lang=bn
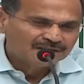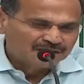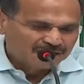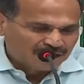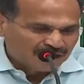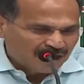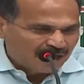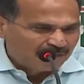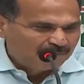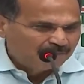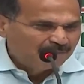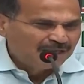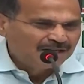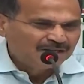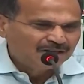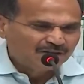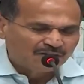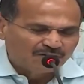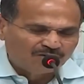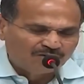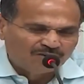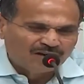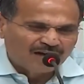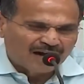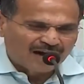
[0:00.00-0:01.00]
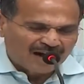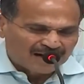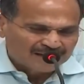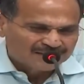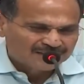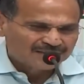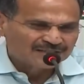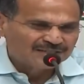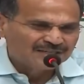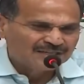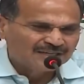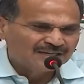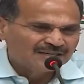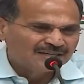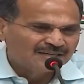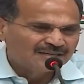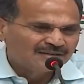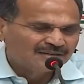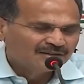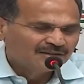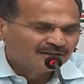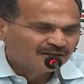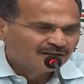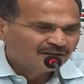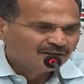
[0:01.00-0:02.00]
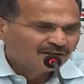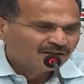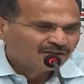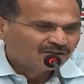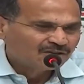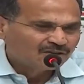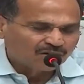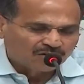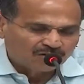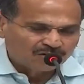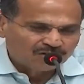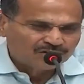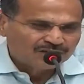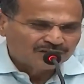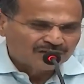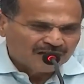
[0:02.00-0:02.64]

সামনে যখন আসছে তখন